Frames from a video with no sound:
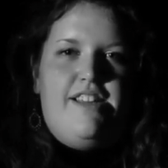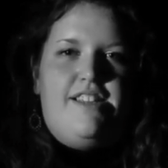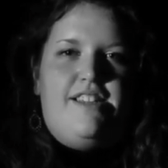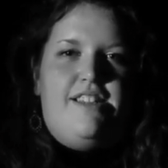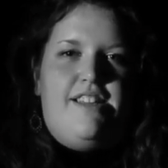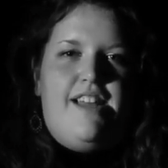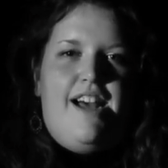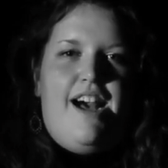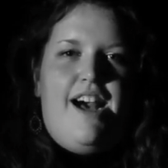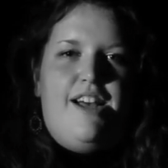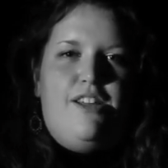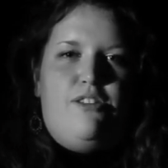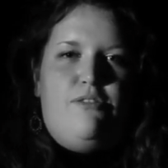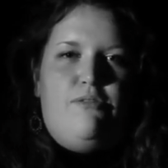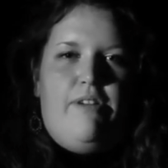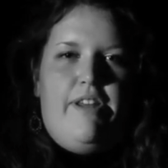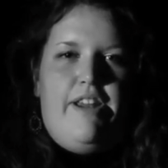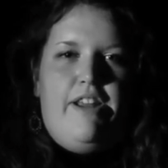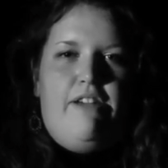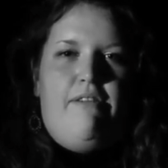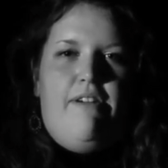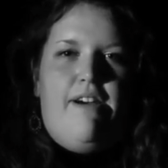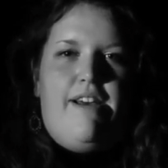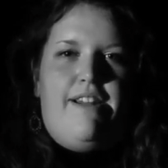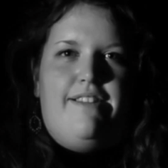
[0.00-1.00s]

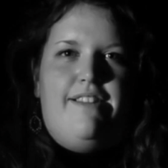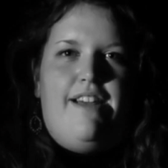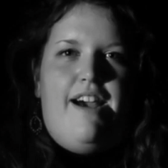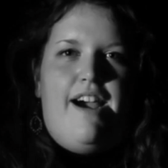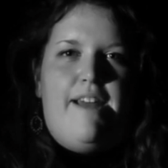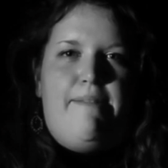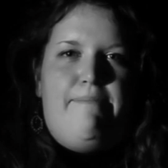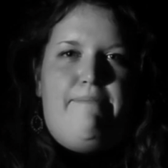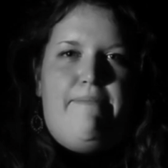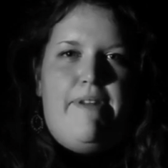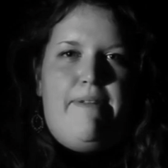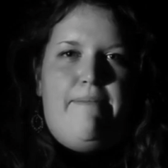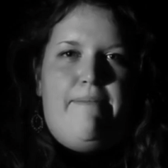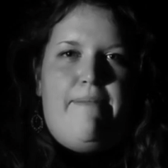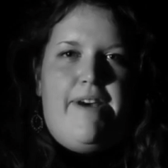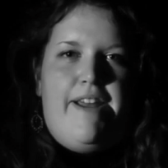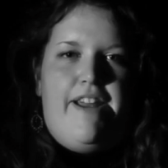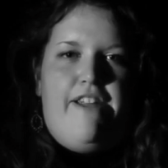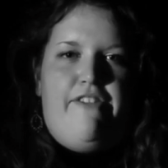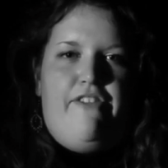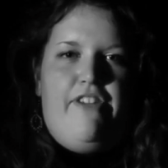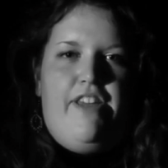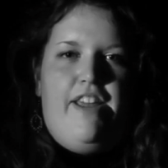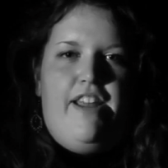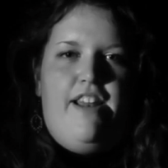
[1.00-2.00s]
ristato a riguardar per
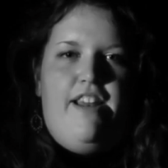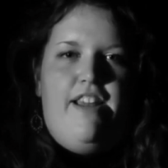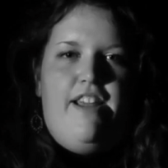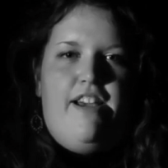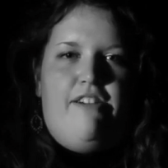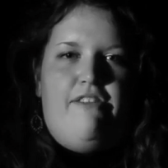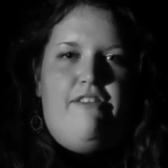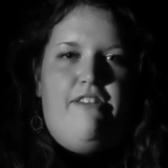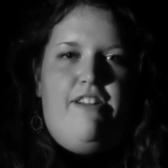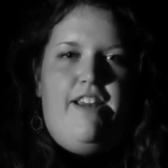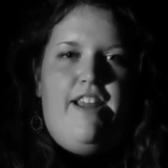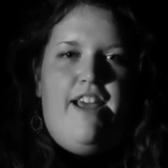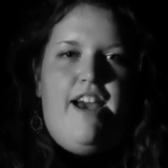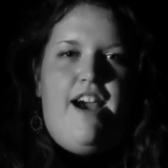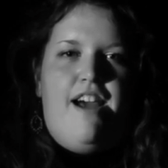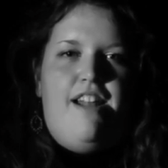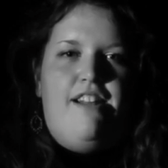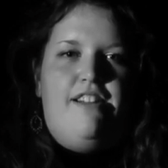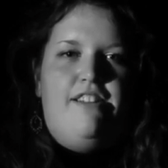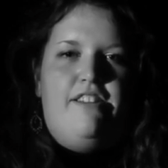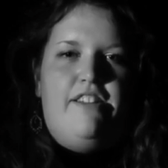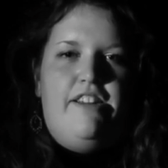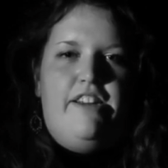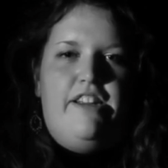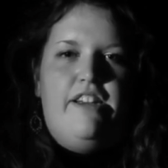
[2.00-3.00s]
maraviglia con gli
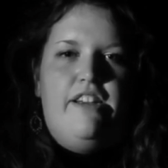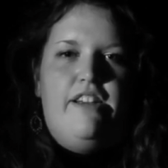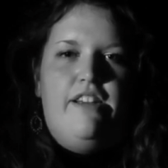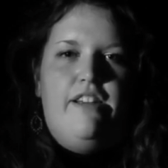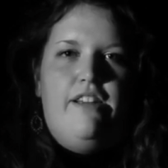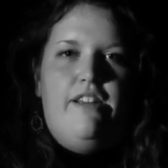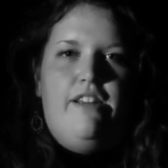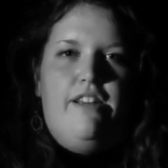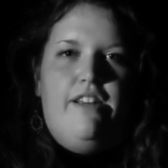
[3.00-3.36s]
altri